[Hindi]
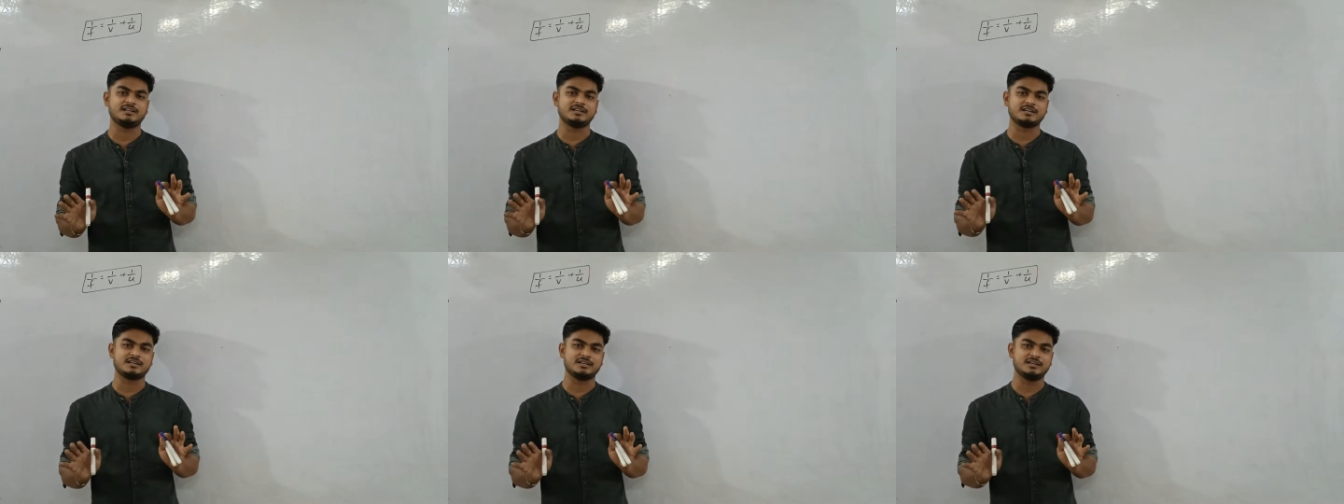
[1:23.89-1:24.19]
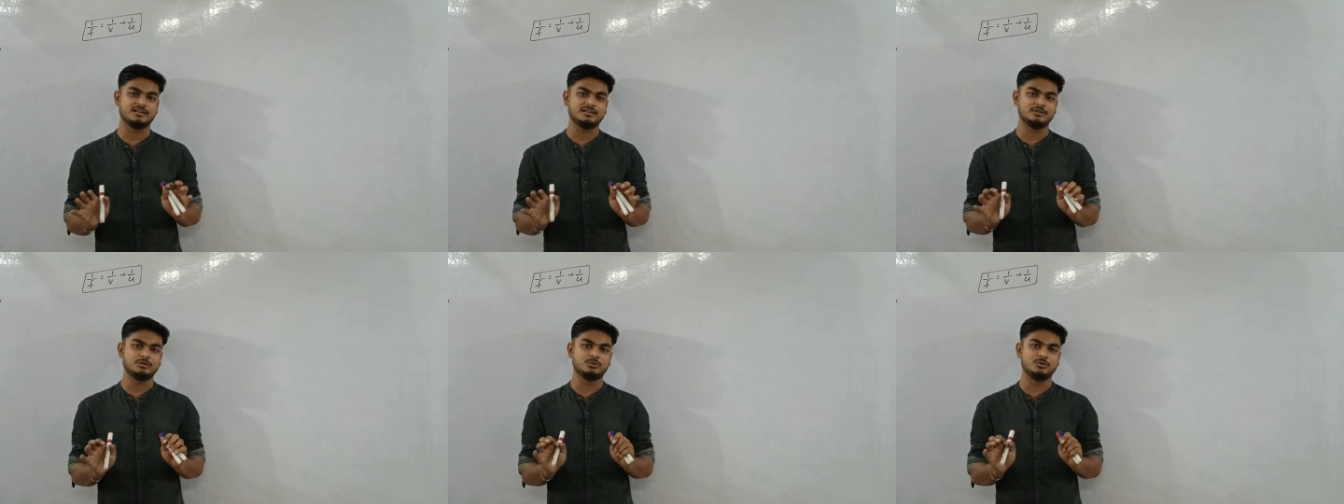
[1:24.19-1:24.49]
के
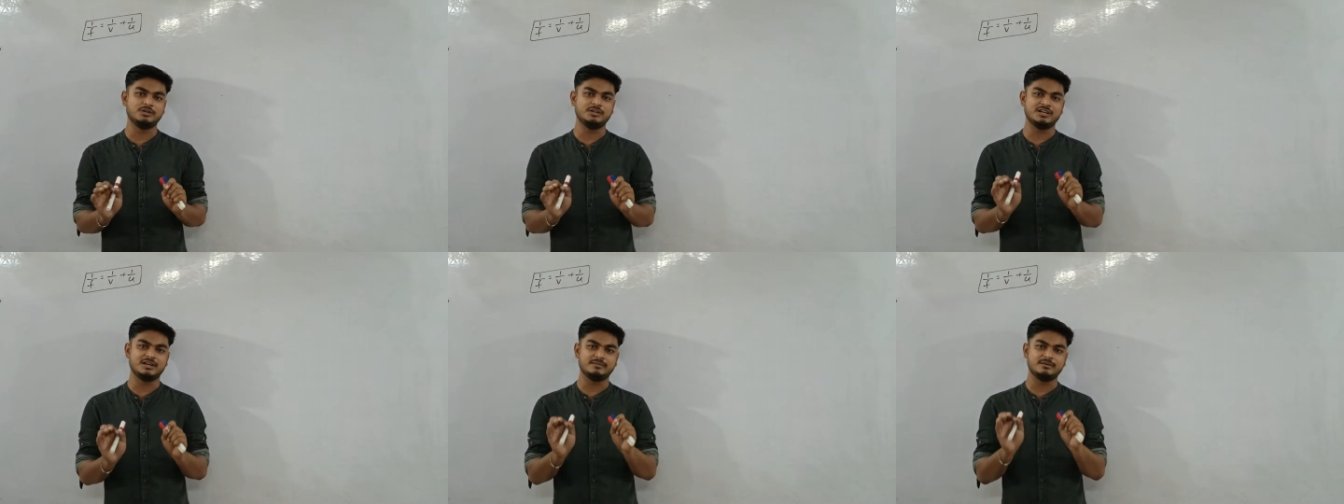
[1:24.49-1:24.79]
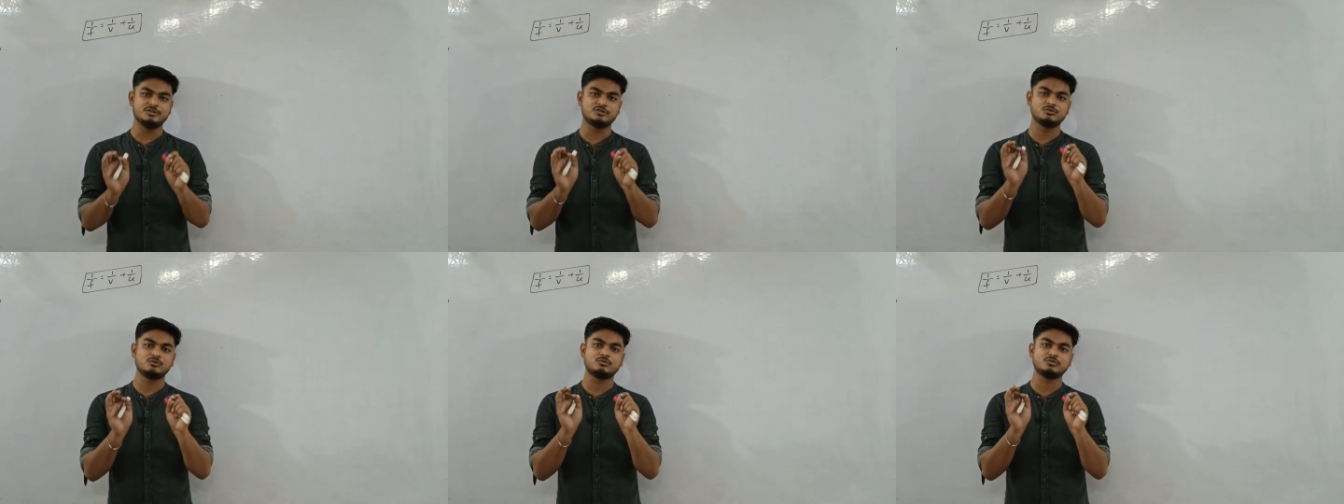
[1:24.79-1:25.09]
रखें दुनिया
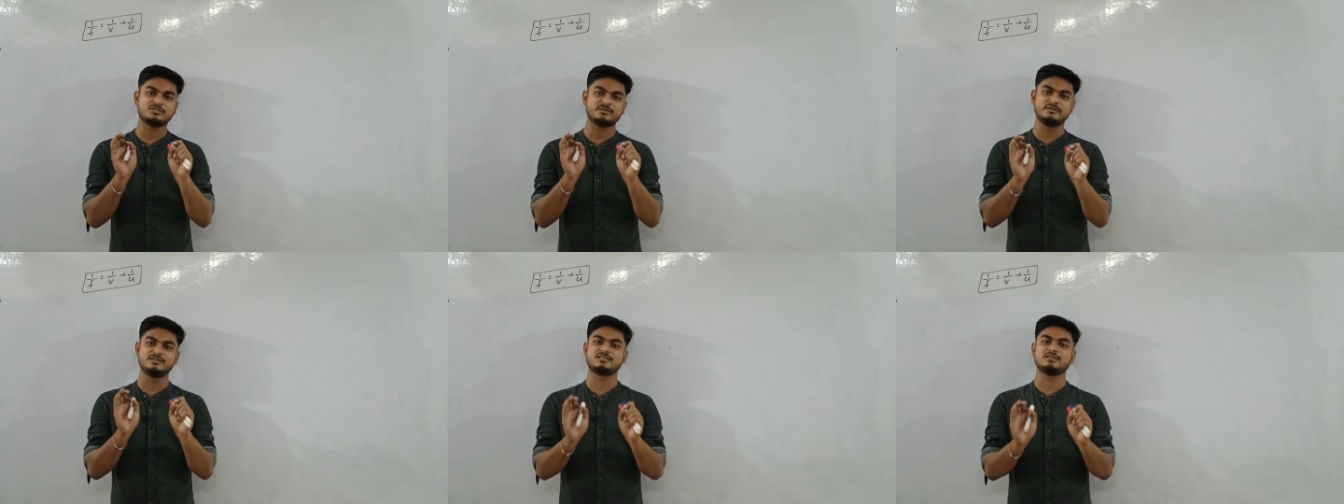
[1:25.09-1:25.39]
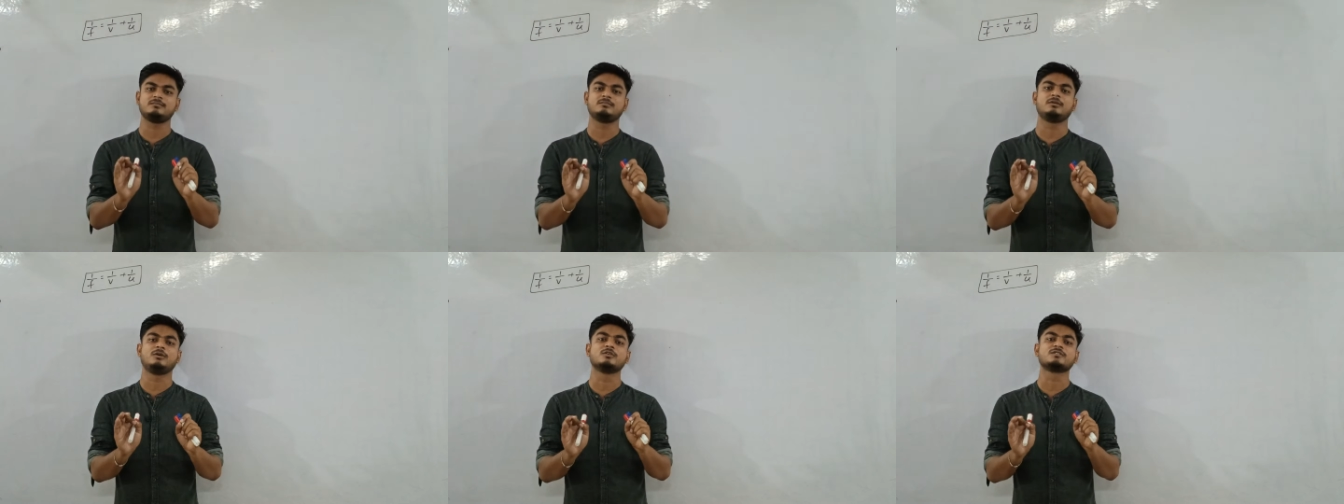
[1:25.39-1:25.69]
में जो कुछ भी
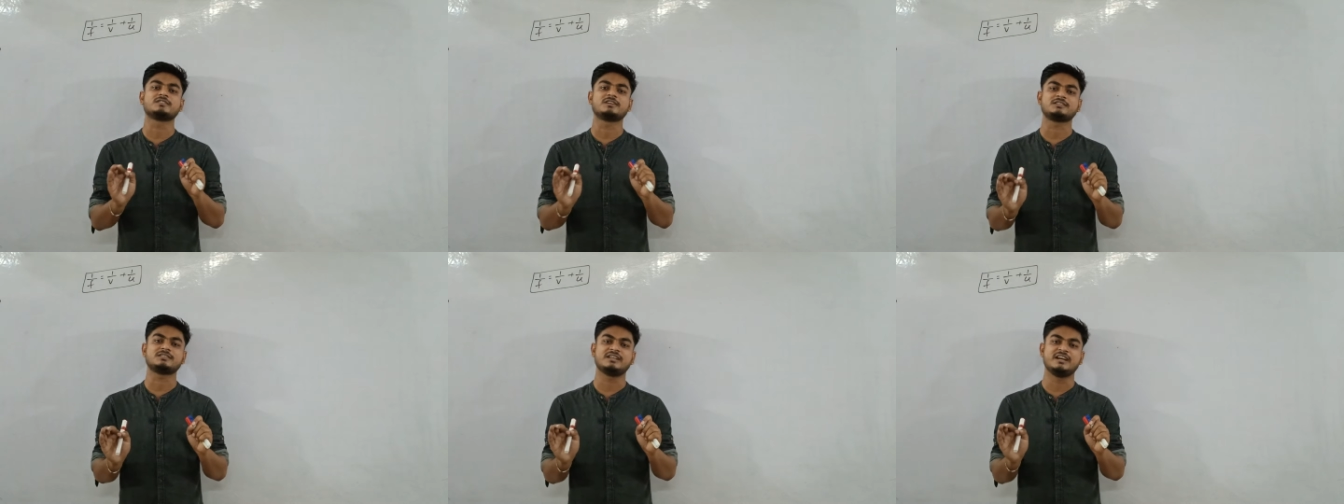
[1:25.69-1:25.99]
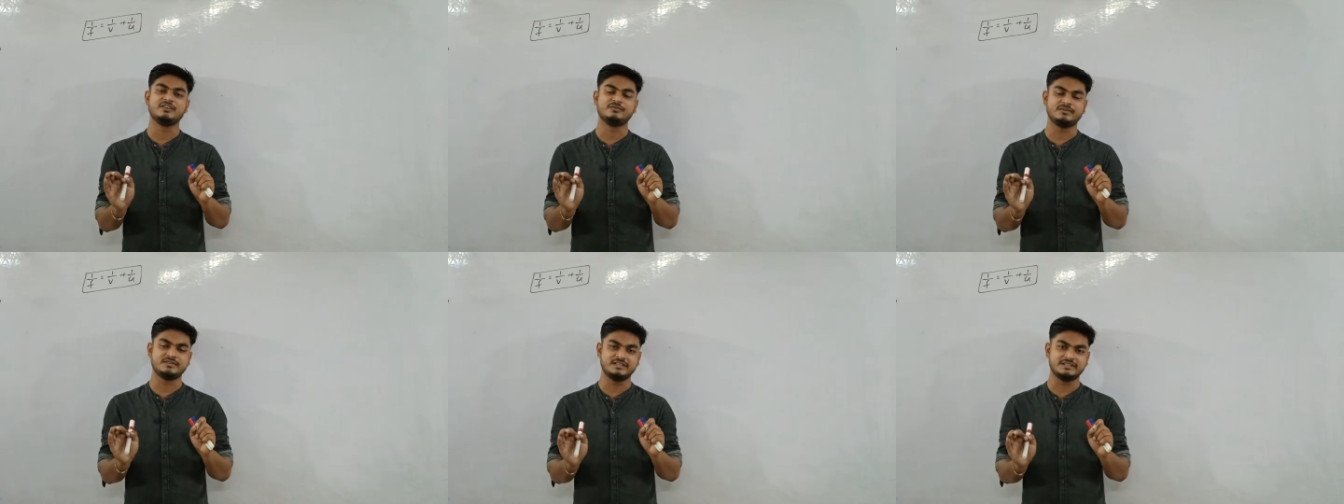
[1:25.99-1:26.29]
संभव हो
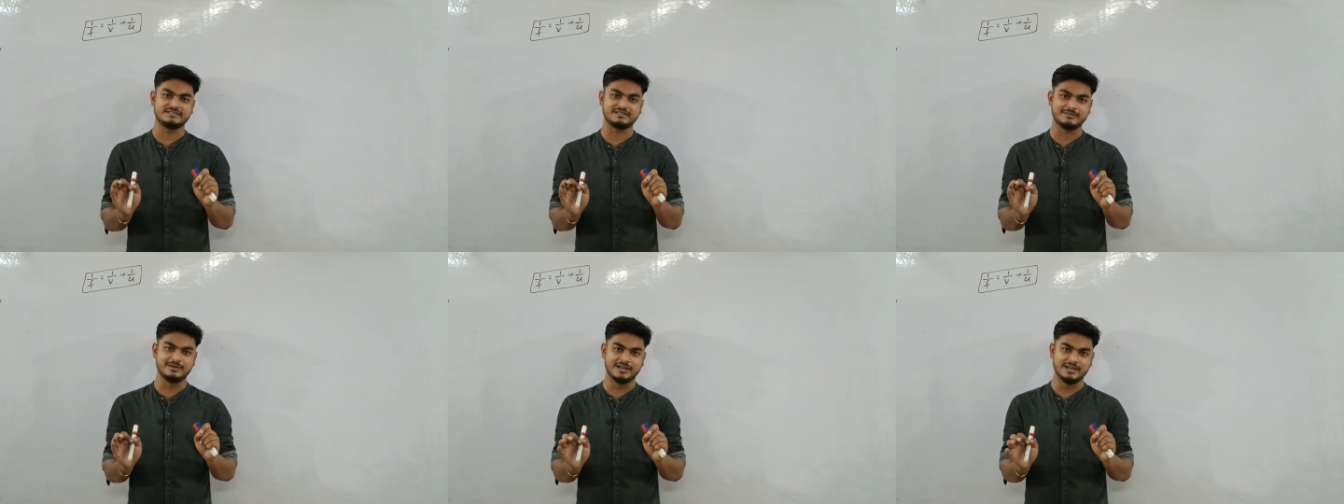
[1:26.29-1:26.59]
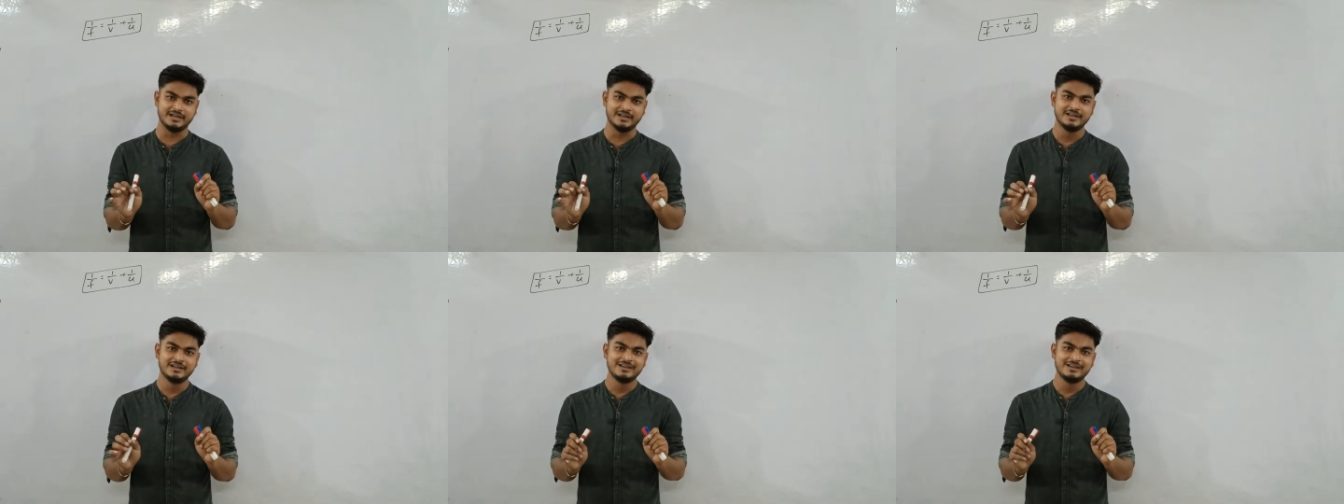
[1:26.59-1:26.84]
सकता है फिजिक्स में